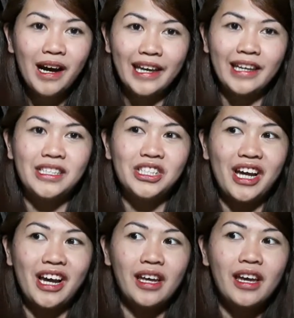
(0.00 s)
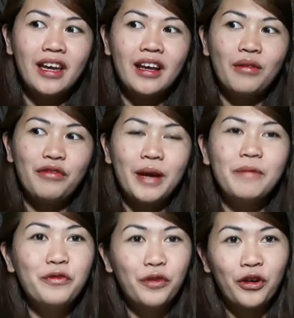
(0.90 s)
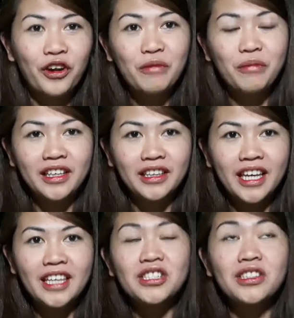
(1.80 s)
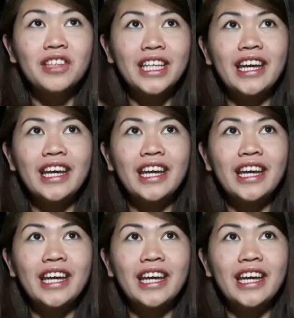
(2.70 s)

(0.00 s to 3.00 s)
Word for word: ng package ay Feb 4 Monday.